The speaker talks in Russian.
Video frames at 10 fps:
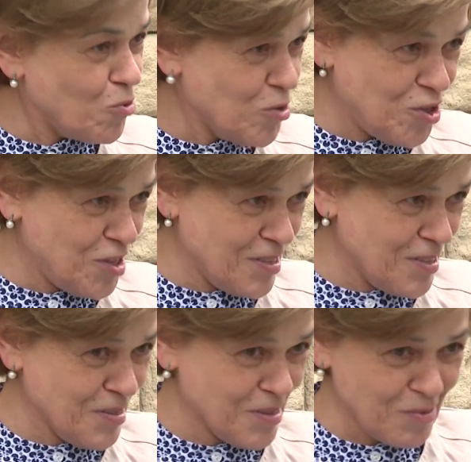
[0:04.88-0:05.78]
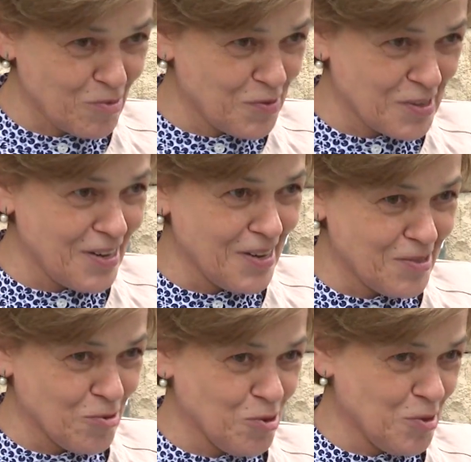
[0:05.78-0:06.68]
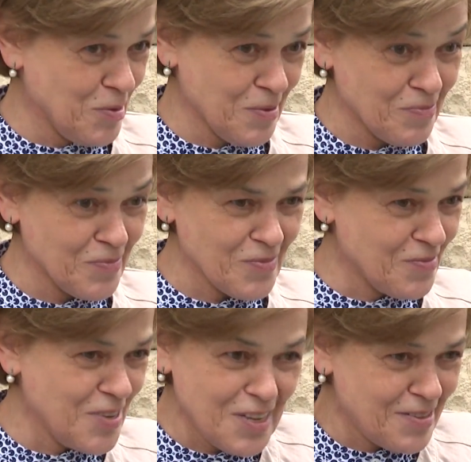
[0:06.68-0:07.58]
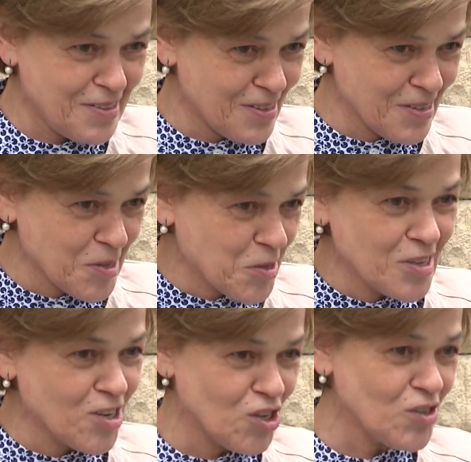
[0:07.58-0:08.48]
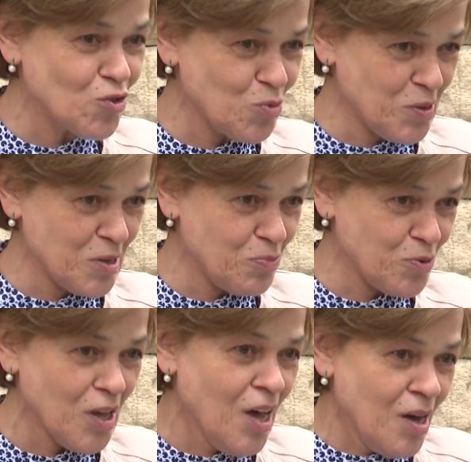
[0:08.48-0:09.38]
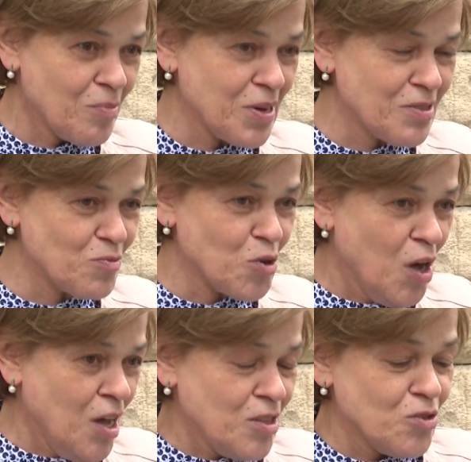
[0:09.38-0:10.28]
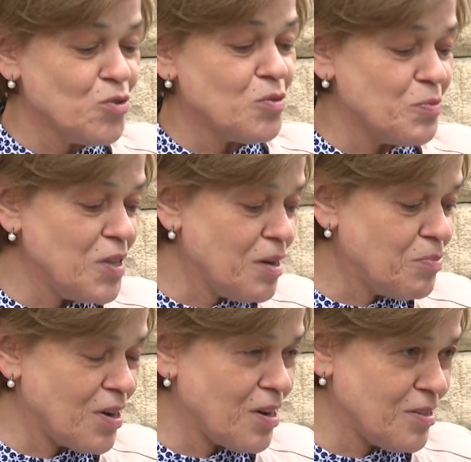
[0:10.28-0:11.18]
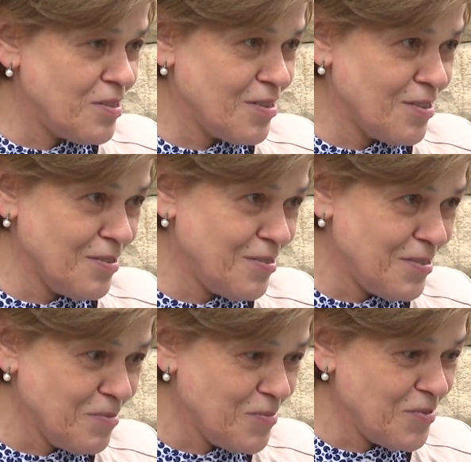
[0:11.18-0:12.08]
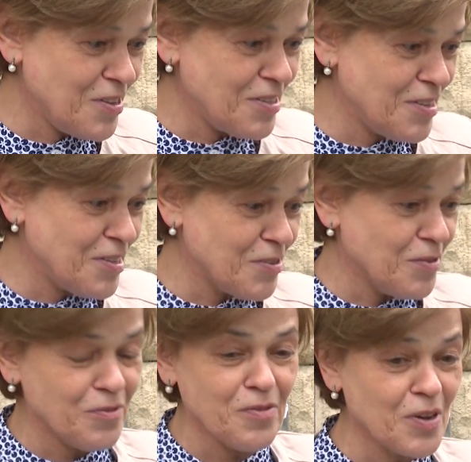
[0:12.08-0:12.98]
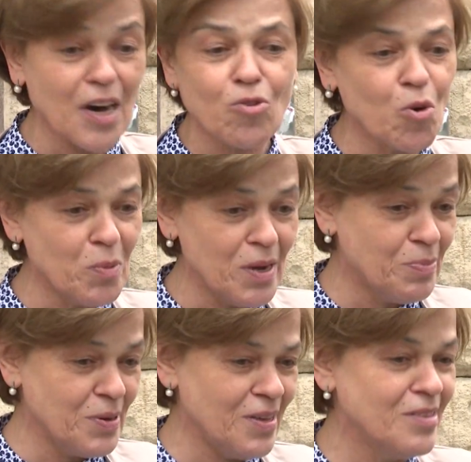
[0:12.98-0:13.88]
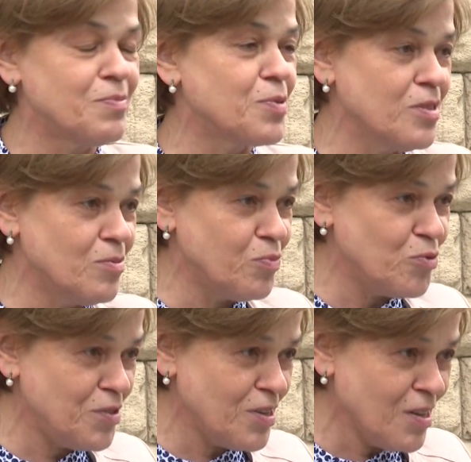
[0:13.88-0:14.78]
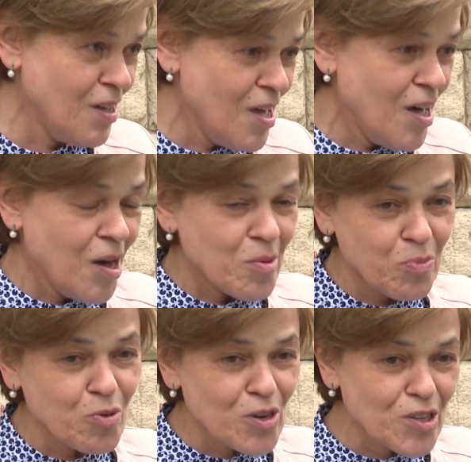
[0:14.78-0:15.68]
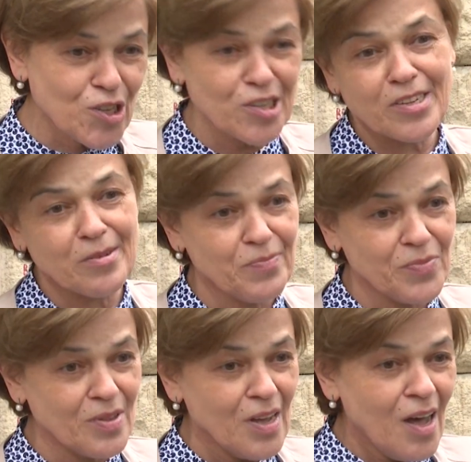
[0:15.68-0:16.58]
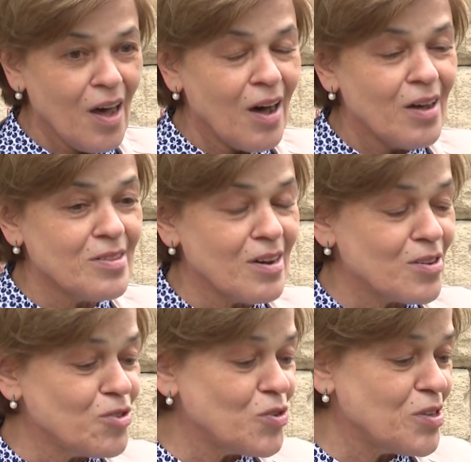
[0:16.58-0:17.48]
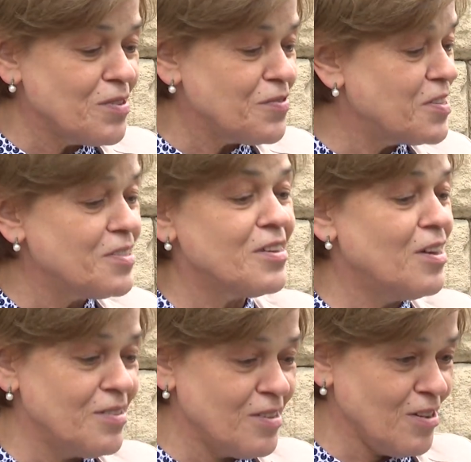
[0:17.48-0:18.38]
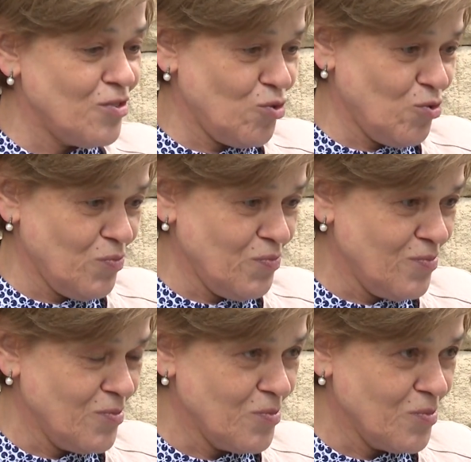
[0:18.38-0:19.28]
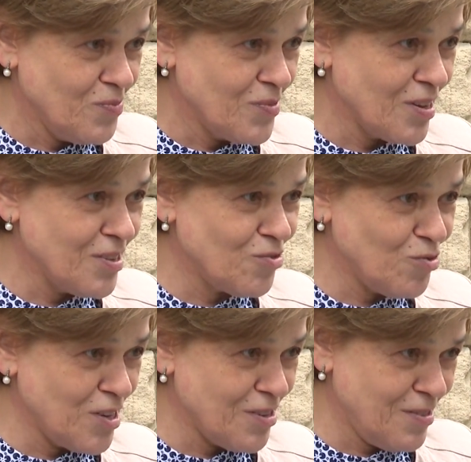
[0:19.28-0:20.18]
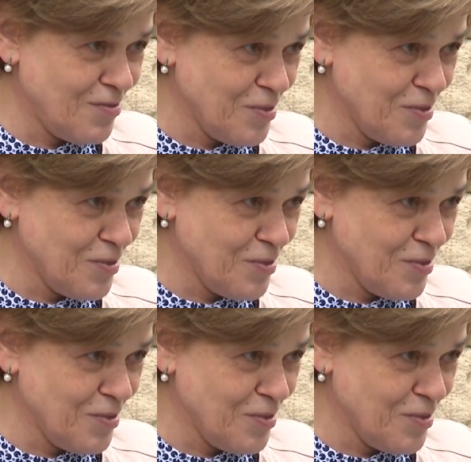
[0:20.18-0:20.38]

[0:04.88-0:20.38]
очень, на мой взгляд, он э, выяснен, этот наш особенный путь. Поэтому, но ну, мне бы хотелось видеть в каком-либо избранном пути больше наклона в социализацию государства.